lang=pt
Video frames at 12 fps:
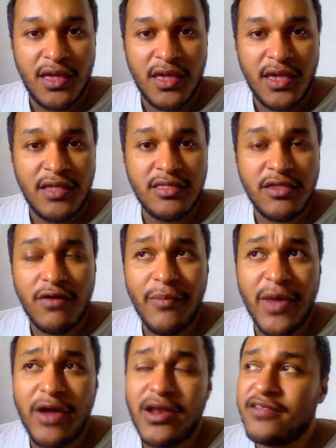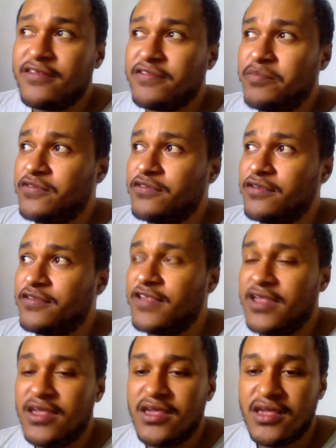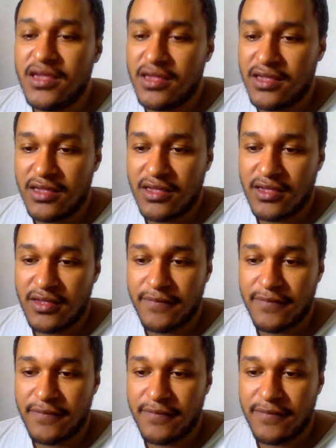Então a maioria das pessoas que